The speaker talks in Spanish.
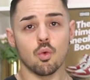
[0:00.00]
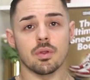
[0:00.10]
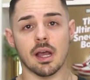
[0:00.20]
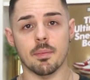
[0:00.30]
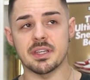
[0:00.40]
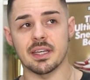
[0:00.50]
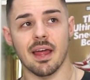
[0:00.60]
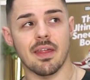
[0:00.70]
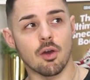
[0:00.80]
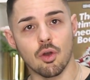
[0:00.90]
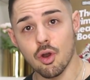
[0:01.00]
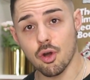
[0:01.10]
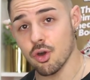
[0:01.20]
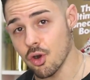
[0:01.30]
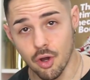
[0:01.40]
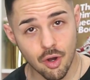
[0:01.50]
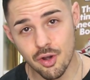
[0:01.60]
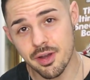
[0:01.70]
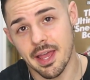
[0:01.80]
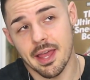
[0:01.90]
una camiseta de color
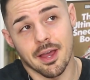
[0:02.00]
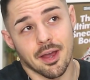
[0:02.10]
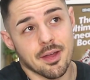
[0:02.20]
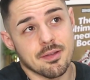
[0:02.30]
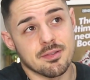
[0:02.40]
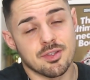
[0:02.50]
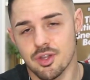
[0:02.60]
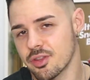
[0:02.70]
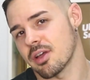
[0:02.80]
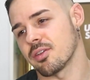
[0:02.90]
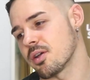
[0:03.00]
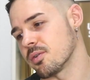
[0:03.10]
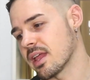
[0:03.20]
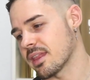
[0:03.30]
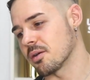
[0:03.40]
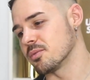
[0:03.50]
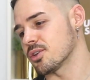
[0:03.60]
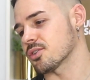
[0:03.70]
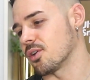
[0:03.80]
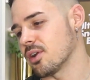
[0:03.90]
rojo que no tengo ninguna, tengo
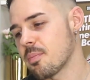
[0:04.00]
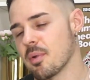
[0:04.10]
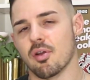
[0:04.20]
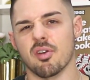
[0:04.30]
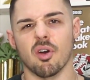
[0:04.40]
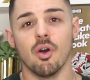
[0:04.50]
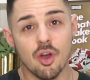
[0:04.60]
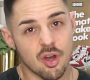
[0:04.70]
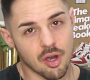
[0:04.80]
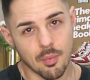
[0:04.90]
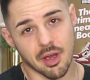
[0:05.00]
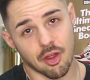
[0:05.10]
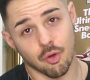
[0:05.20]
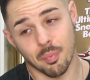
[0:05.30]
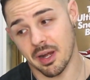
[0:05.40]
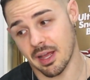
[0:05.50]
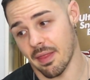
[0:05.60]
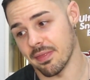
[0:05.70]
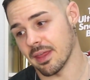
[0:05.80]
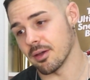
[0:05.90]
muchos colores, pero el rojo como que es súper
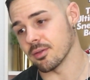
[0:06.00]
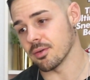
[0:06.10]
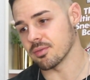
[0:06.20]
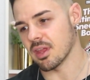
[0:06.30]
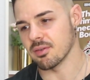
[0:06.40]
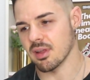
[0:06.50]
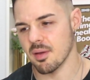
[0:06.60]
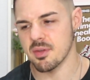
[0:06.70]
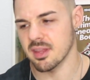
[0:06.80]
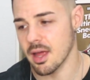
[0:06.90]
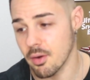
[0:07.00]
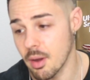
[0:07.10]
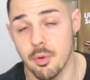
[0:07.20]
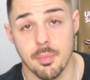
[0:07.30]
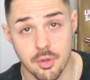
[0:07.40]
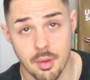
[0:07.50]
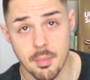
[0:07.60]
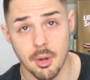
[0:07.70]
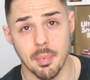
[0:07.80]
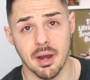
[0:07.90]
canteo, ¿no? Tener una camiseta roja, por lo menos a mí
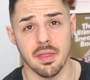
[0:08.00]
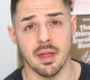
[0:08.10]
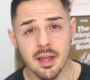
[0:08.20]
me lo parece.